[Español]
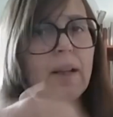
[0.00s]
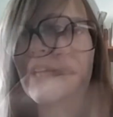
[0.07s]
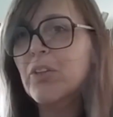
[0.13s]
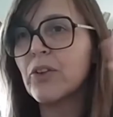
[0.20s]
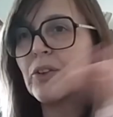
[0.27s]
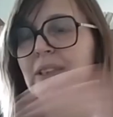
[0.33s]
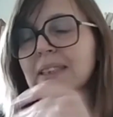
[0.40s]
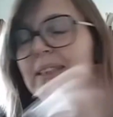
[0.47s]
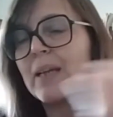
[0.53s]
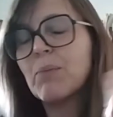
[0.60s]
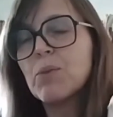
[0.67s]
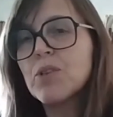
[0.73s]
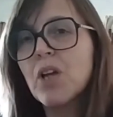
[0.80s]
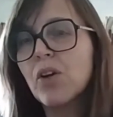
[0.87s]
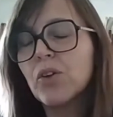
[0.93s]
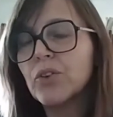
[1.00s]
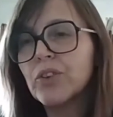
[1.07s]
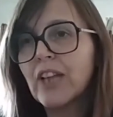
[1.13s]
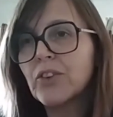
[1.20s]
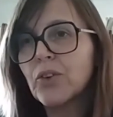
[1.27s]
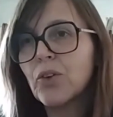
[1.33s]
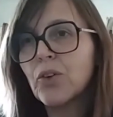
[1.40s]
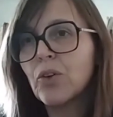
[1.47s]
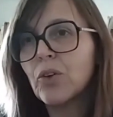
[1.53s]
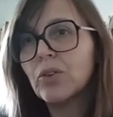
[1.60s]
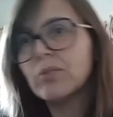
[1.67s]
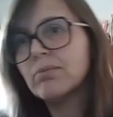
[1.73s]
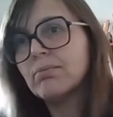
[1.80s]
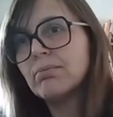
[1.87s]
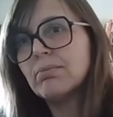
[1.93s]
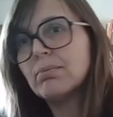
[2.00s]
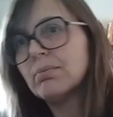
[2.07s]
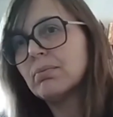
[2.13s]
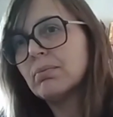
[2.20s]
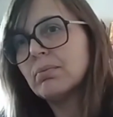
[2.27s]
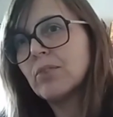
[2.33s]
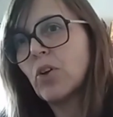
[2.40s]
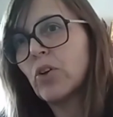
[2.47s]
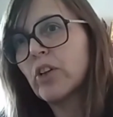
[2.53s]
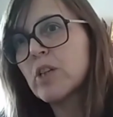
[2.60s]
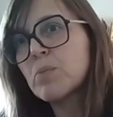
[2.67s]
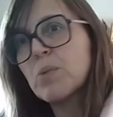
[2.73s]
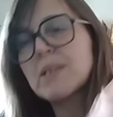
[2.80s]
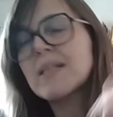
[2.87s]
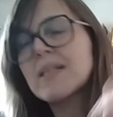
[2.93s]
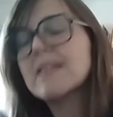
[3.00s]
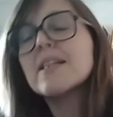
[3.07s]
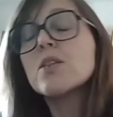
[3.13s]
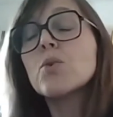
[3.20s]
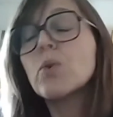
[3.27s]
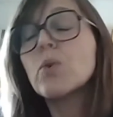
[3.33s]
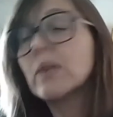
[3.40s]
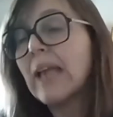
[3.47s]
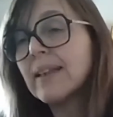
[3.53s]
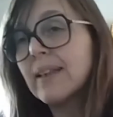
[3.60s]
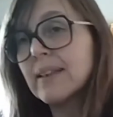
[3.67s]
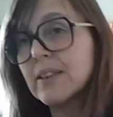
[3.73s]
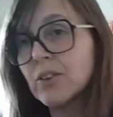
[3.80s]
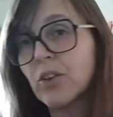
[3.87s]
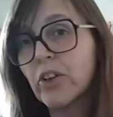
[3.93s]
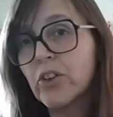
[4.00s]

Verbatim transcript: pero nos estamos encontrando con, con, respuestas insultantes, ¿no?